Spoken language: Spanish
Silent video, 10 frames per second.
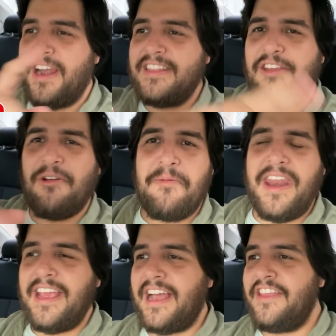
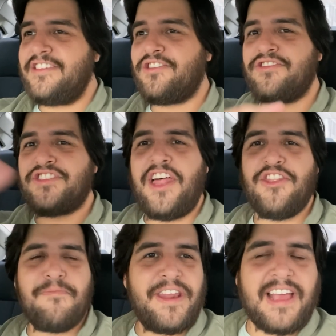Latinoamérica
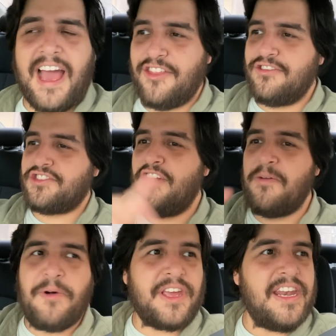destrozando mercados solo
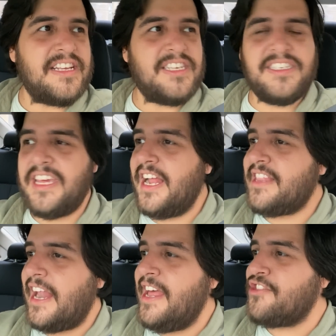porque nací sin el
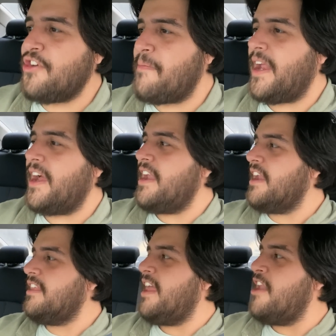talento para
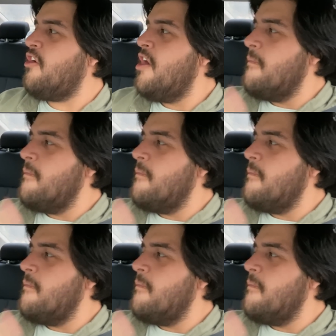ganar dinero,